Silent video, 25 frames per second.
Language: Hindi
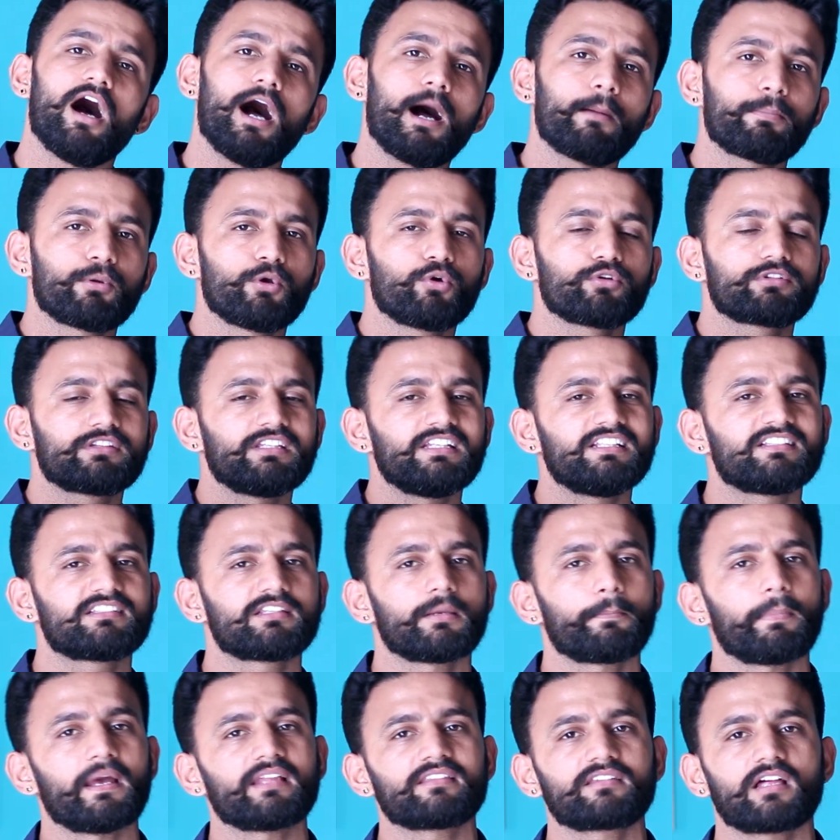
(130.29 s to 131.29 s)
आप लोग तीस
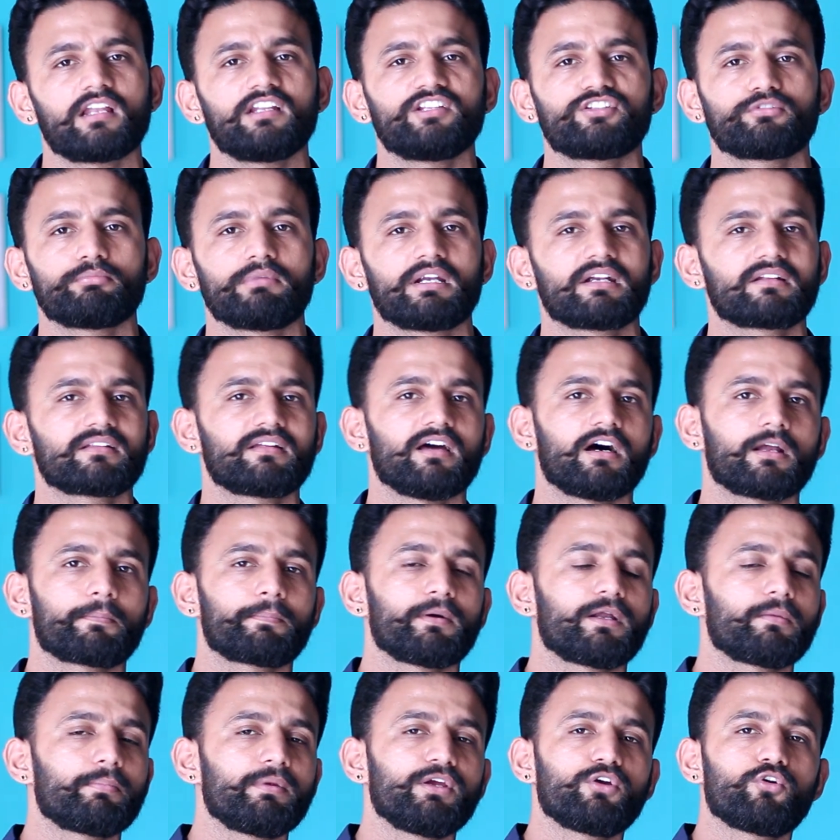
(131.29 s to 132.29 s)
से पैंतालीस मिनट घर
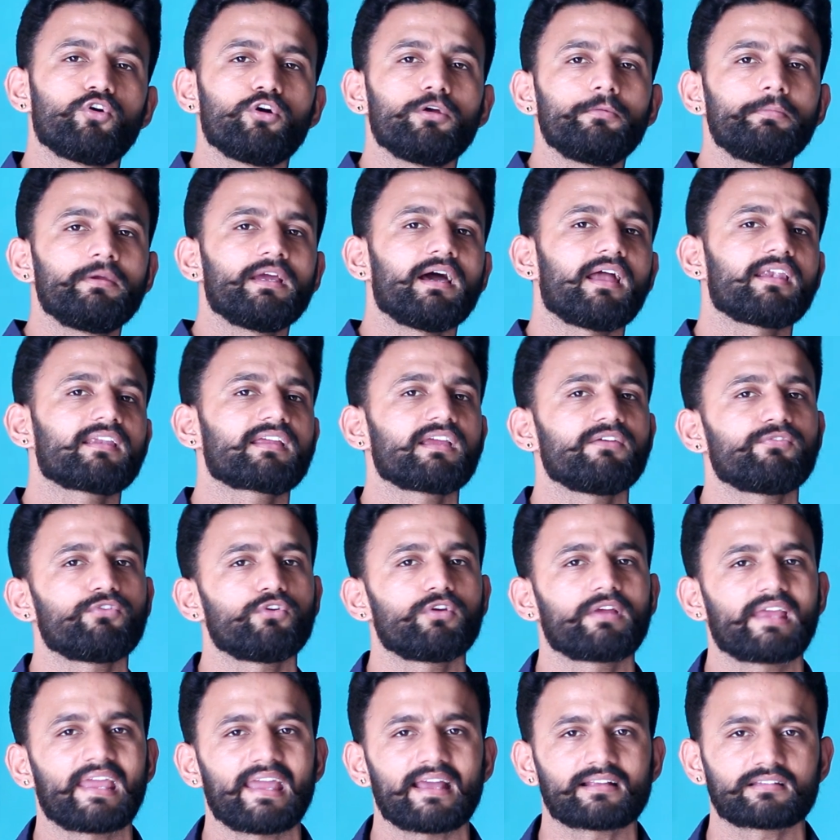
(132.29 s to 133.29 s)
पर भी कोई भी हल्की
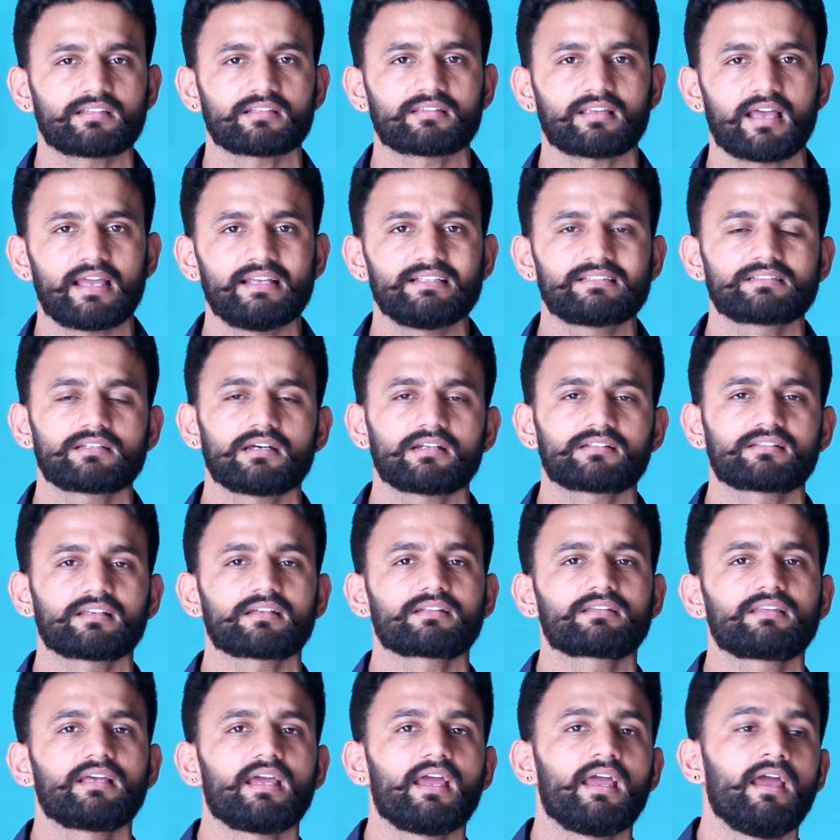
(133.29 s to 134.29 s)
फुल्की एक्सरसाइज कर
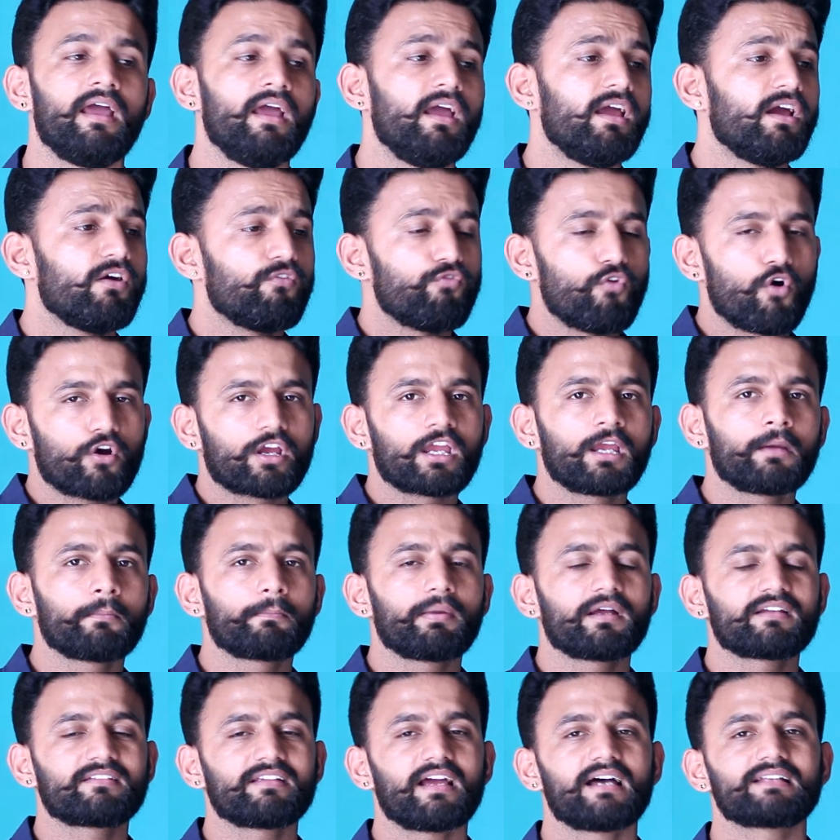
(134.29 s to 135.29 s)
सकते हैं वॉकिंग
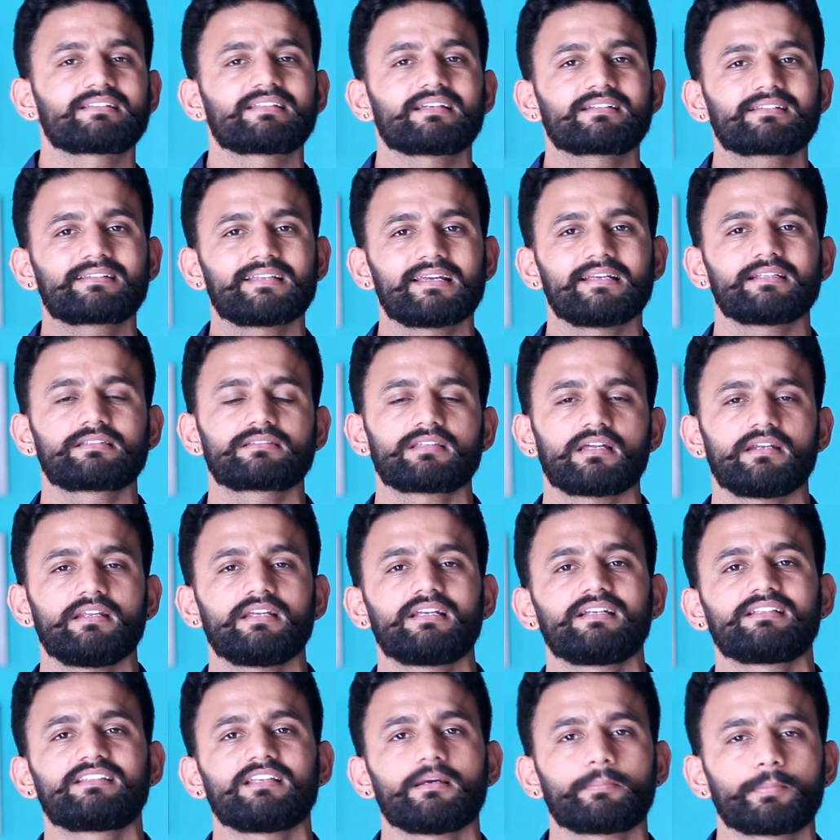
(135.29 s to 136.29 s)
पर जा बढ़ा सकते हैं इस
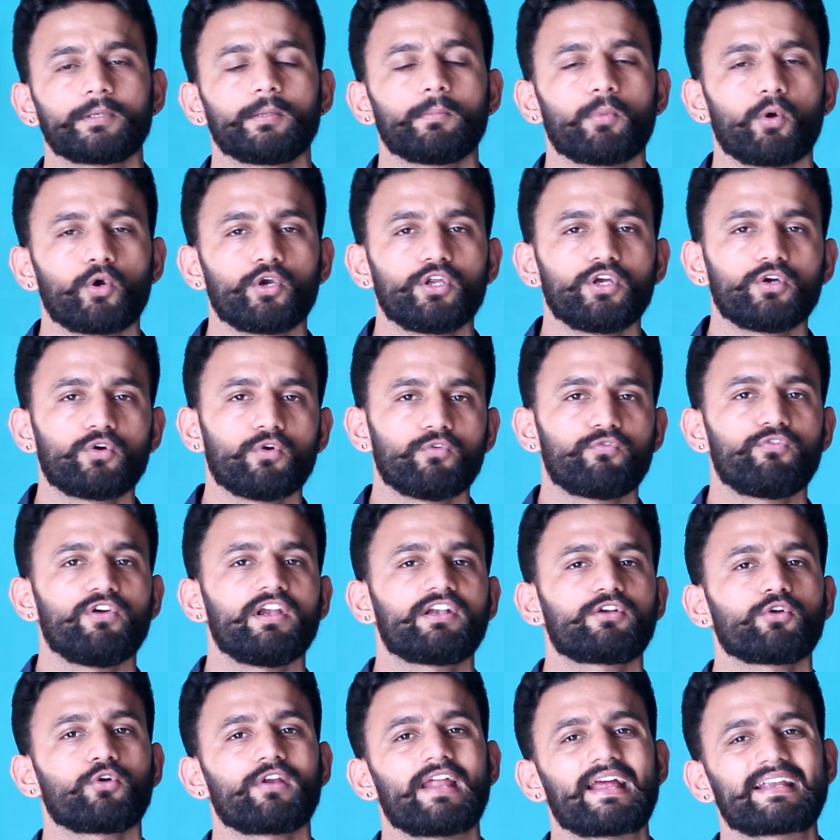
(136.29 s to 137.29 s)
तरीके से अपनी बॉडी को
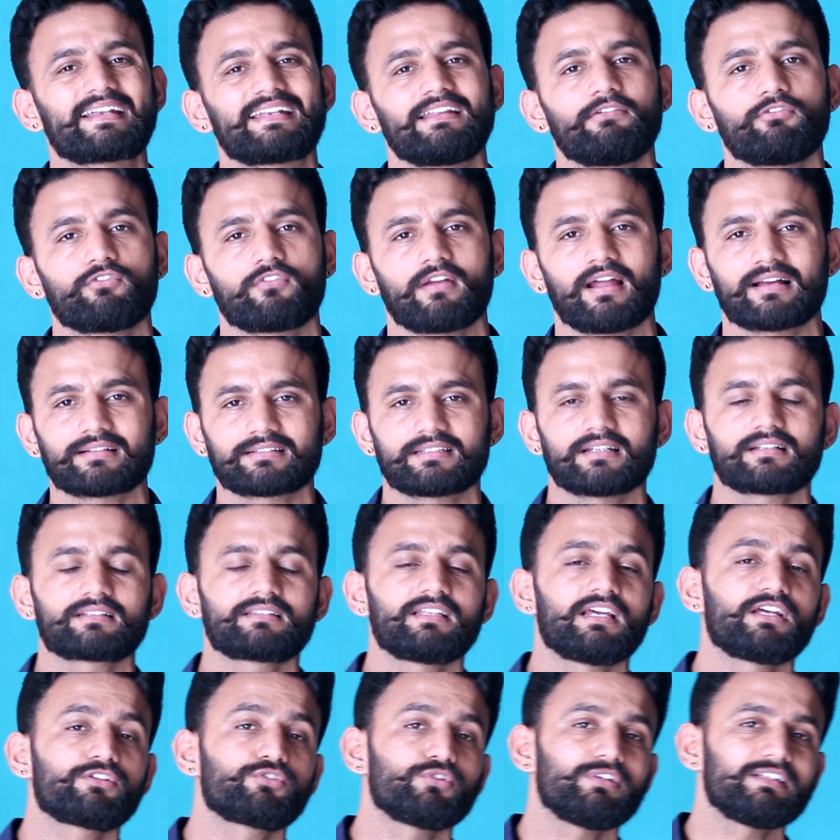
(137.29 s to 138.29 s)
फिट और एक्टिव रख
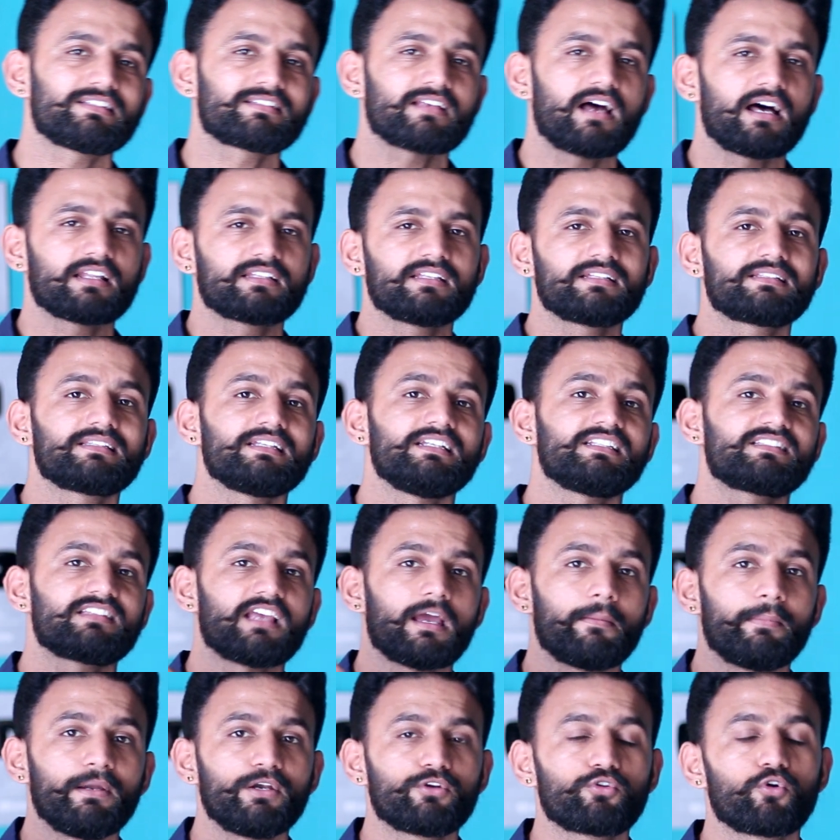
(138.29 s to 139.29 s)
सकते हैं तो इस आदत इस
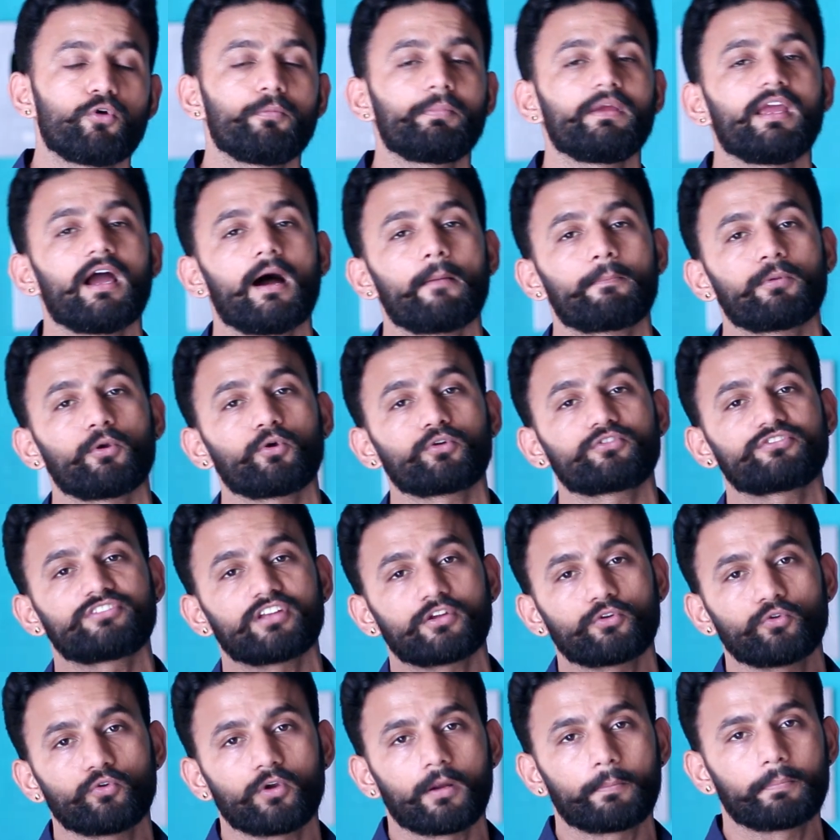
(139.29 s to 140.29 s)
हैबिट को भी आप लोग
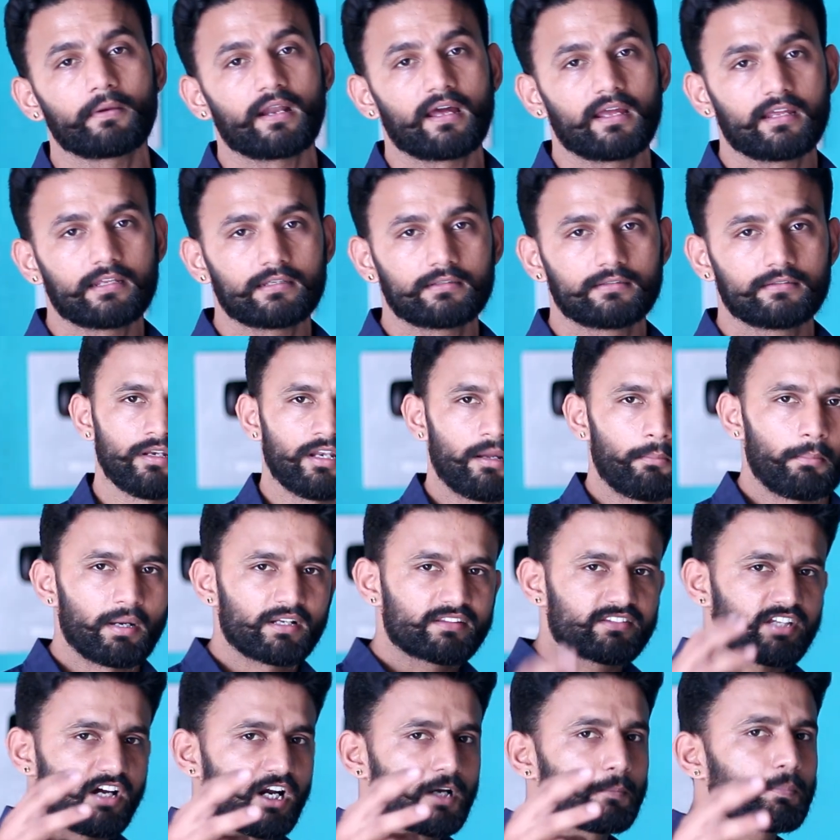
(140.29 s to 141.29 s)
जरूर अपनाएं नंबर
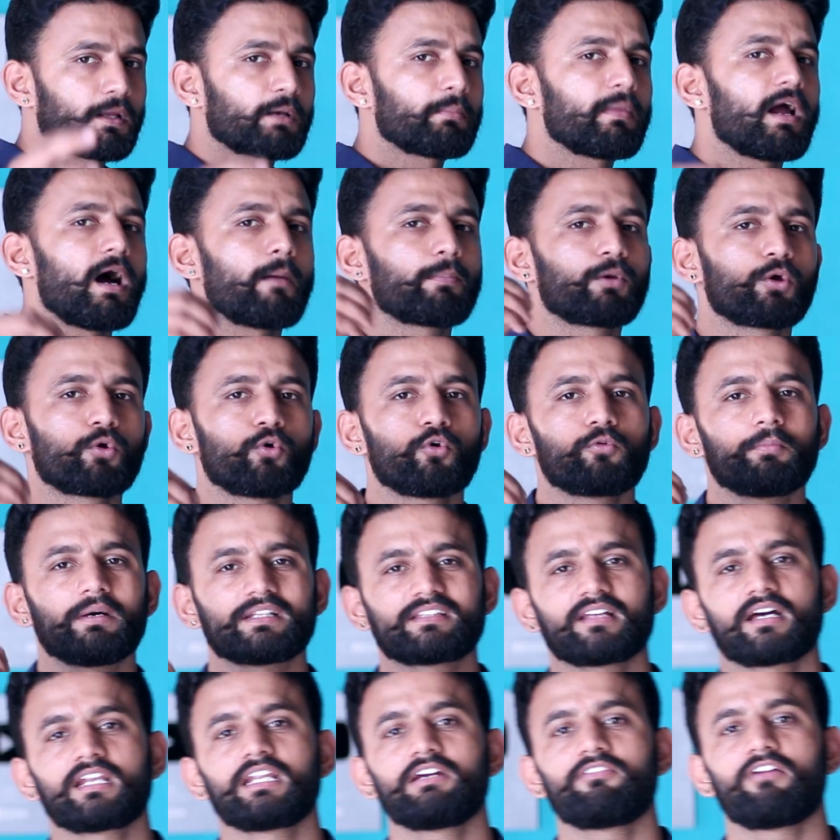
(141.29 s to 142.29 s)
थर्ड पर मैं आप लोगों को
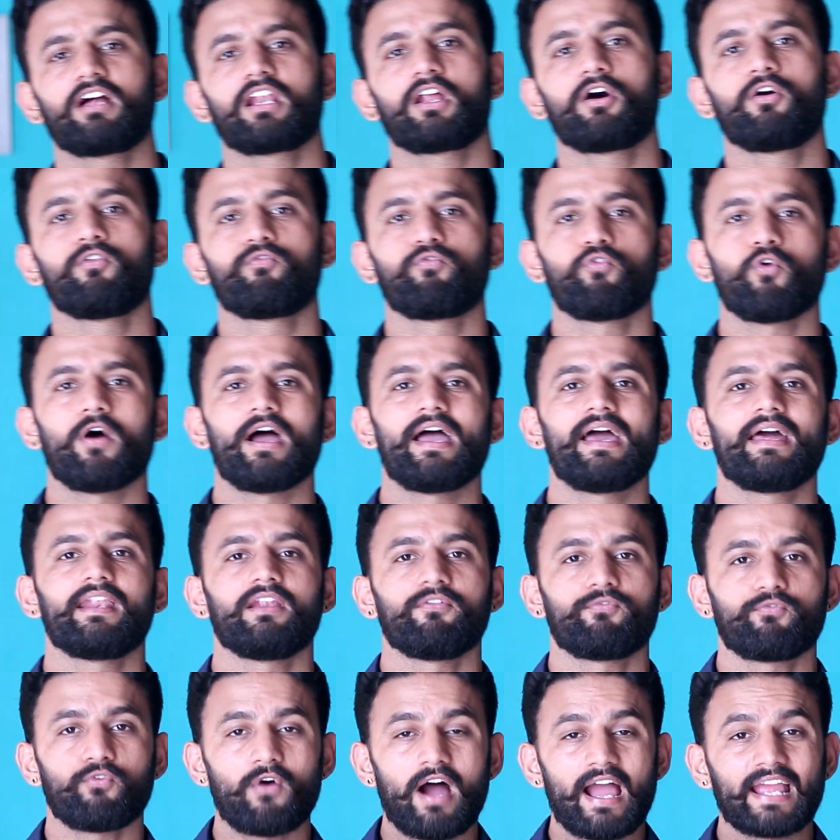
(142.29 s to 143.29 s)
बताने वाला हूं वो है
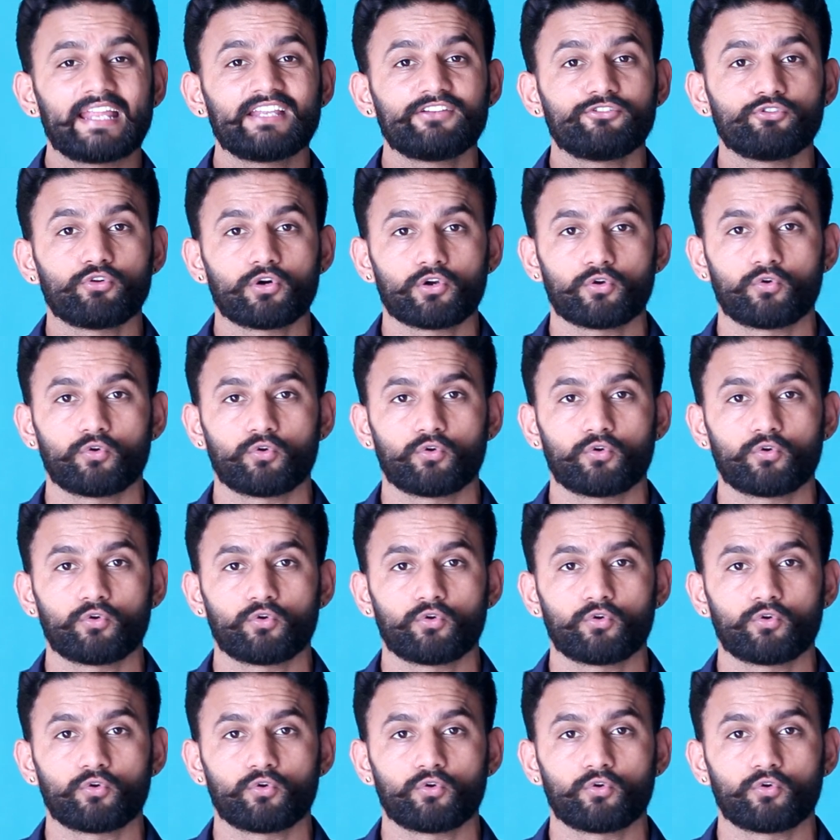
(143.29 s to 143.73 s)
रिफाइन योर